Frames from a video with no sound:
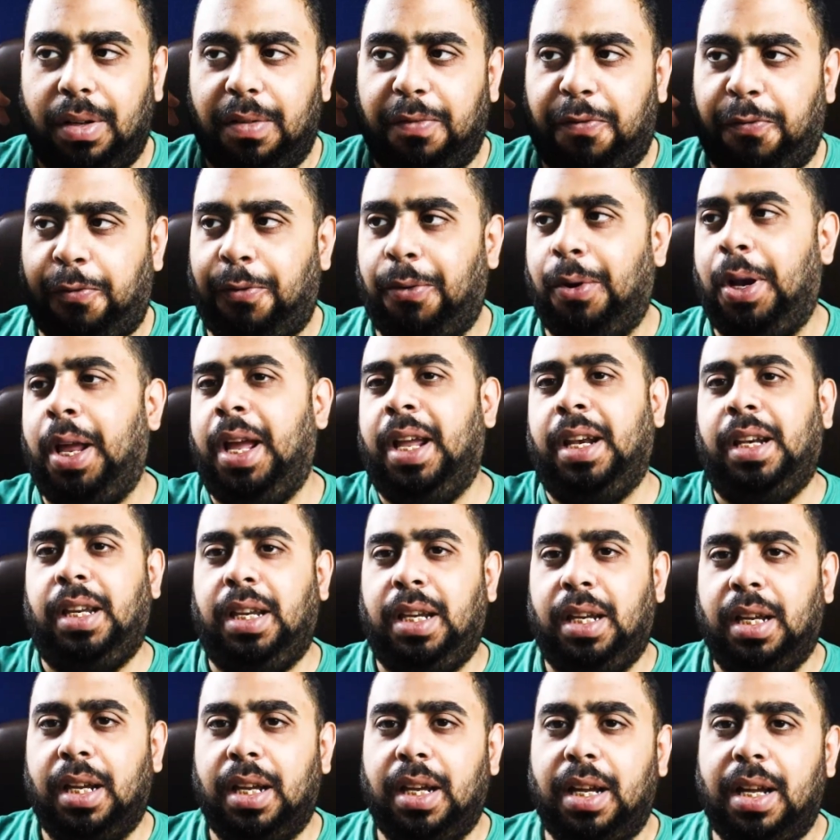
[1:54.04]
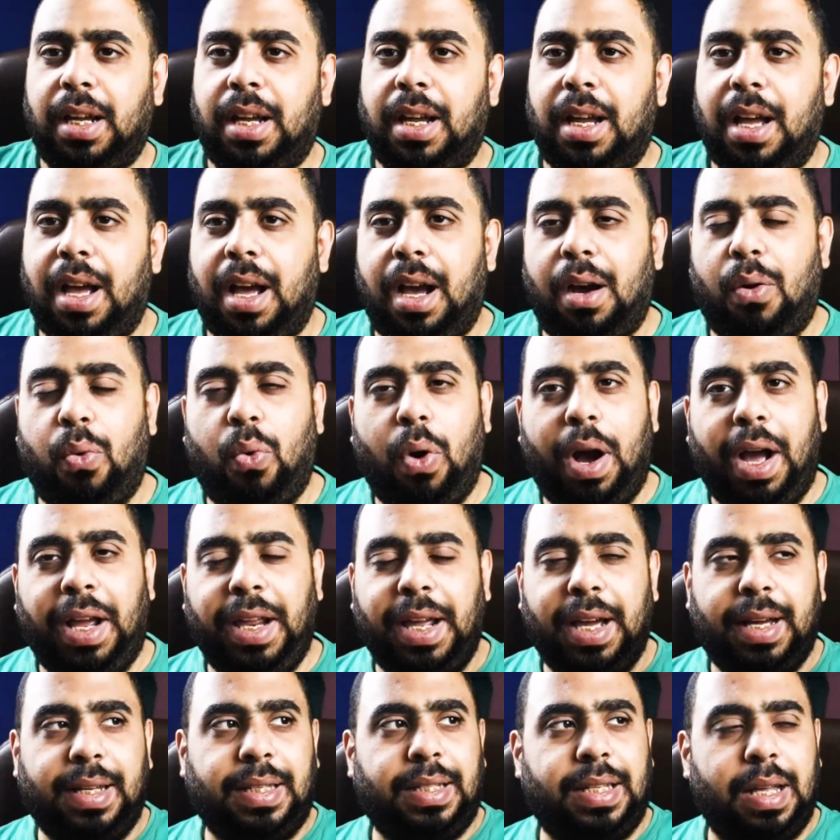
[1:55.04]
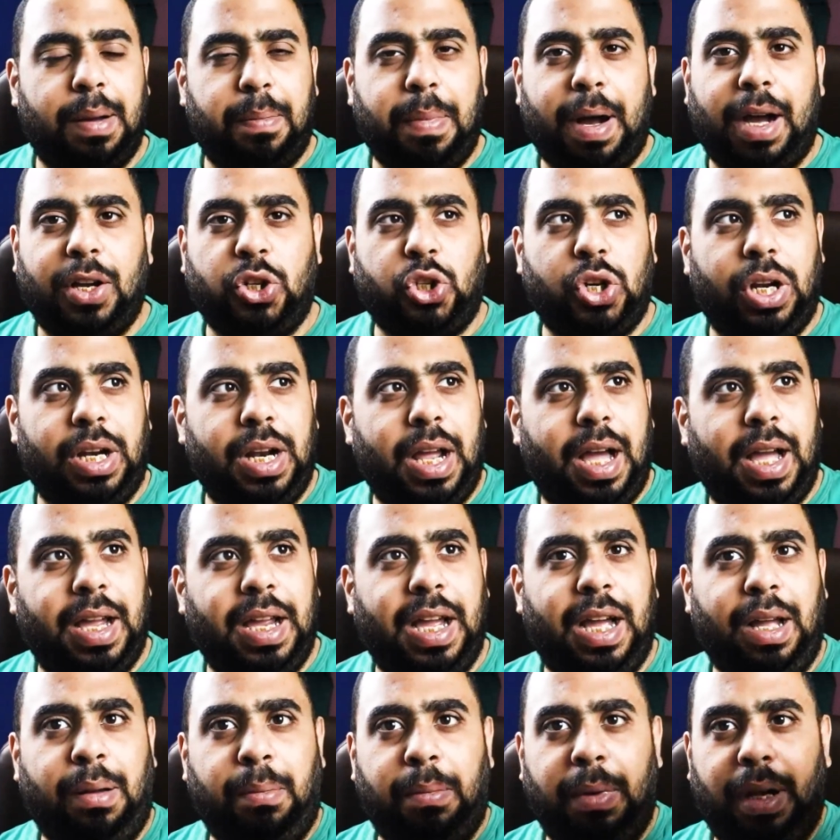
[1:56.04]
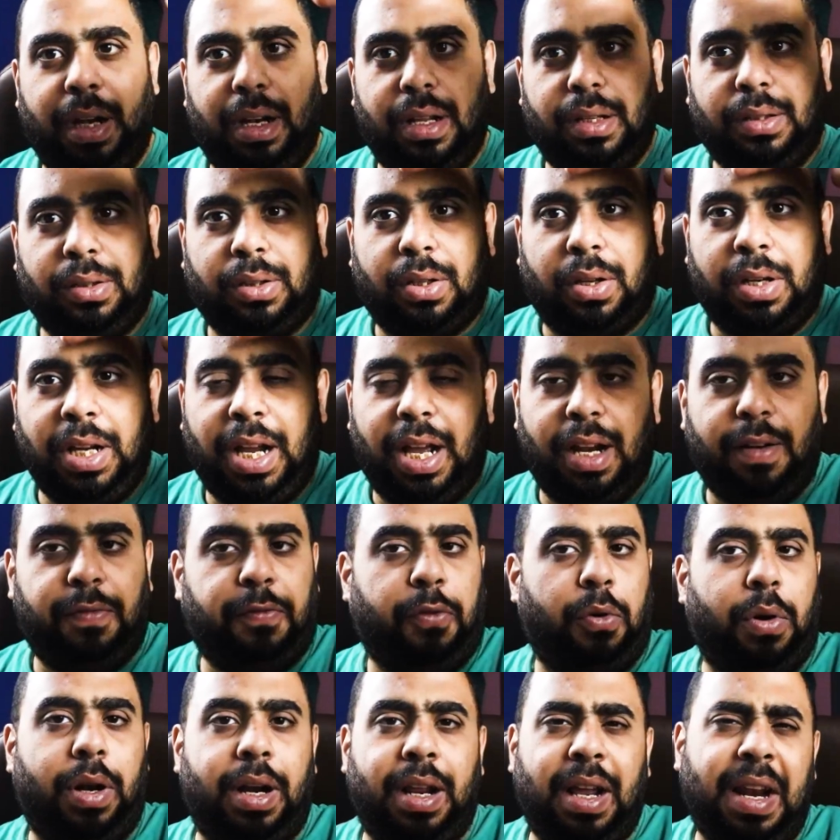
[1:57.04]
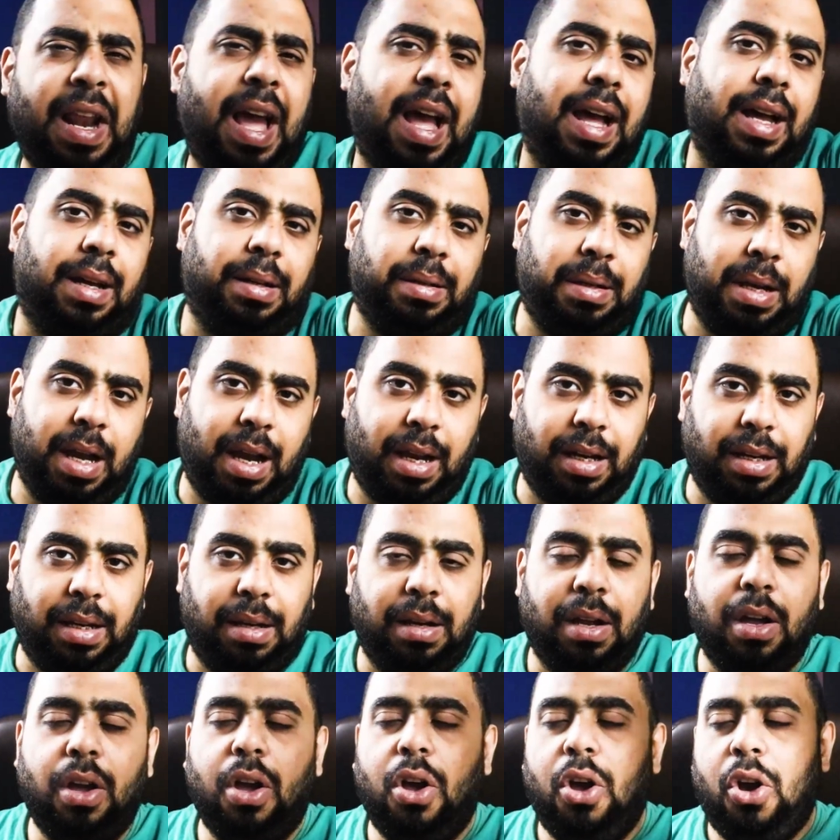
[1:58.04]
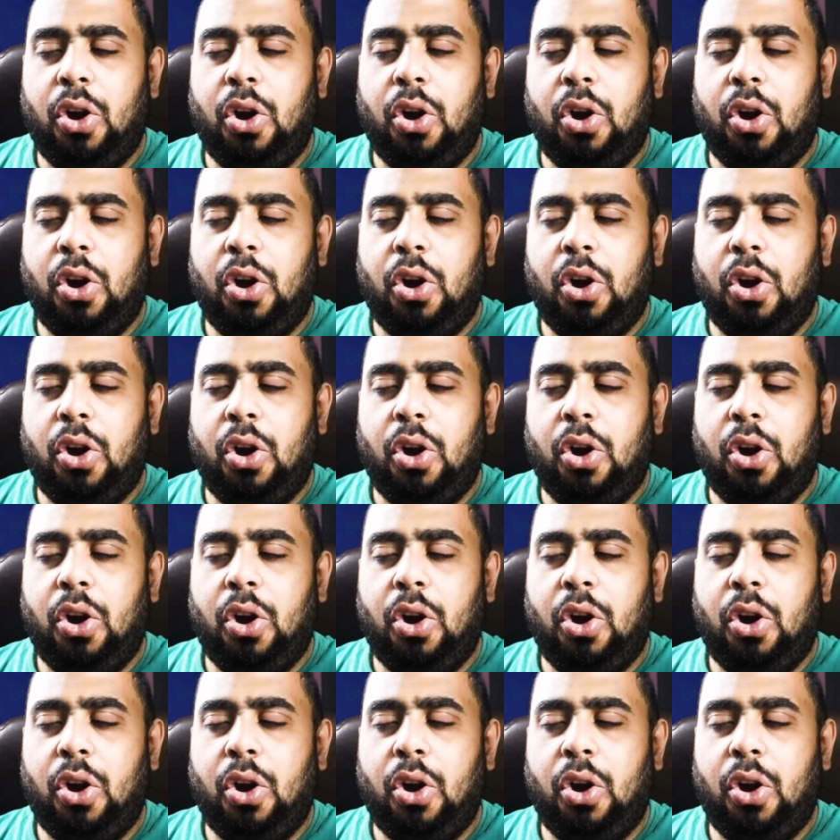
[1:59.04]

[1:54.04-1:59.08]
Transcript: فلاني او هيكسب عشان هيعمل للطريقه الفلانيه لا يعني